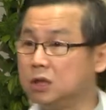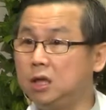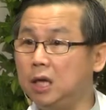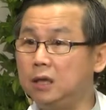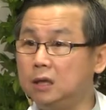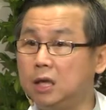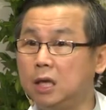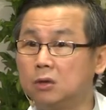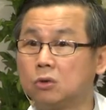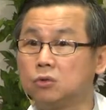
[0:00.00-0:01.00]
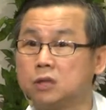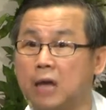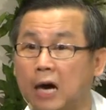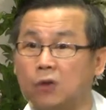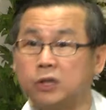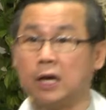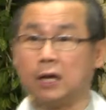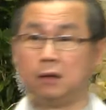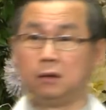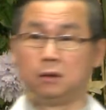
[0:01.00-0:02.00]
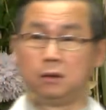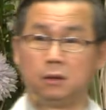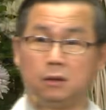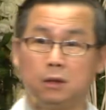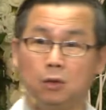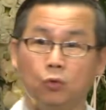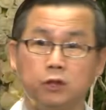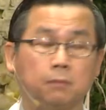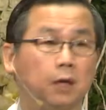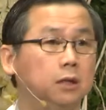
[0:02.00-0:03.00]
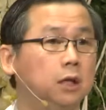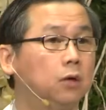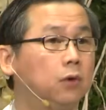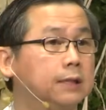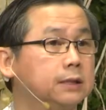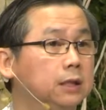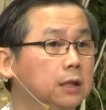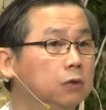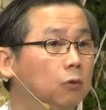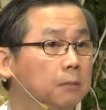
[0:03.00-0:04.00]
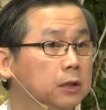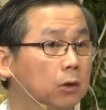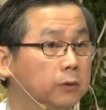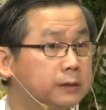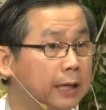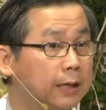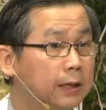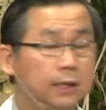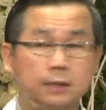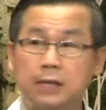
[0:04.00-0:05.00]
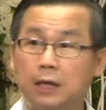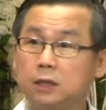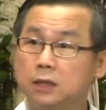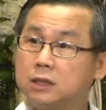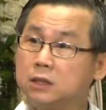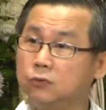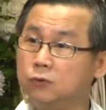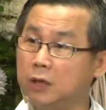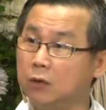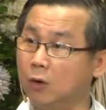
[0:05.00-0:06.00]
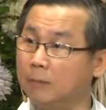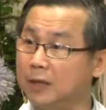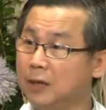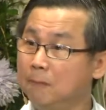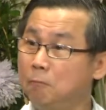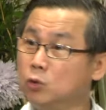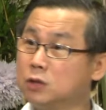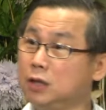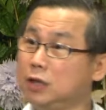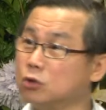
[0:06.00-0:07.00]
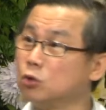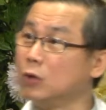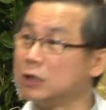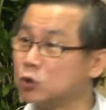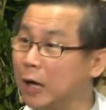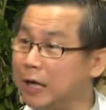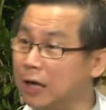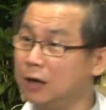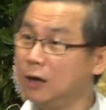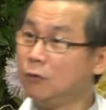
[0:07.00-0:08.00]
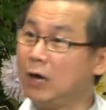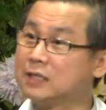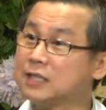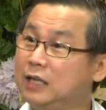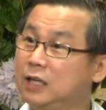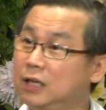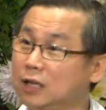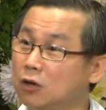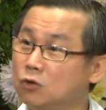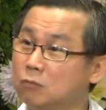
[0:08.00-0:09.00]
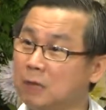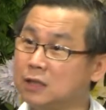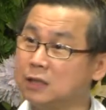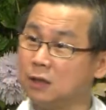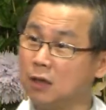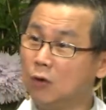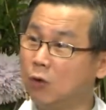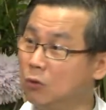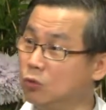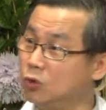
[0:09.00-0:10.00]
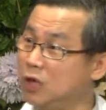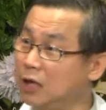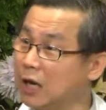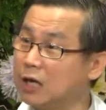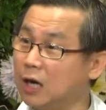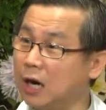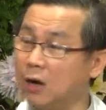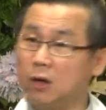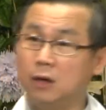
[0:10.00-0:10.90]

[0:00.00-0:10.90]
天天都是好的。为什么？耶和华神与我们同在，上帝赐福给我们，不是你说了算了，放三天以后就没事，放五天那更好。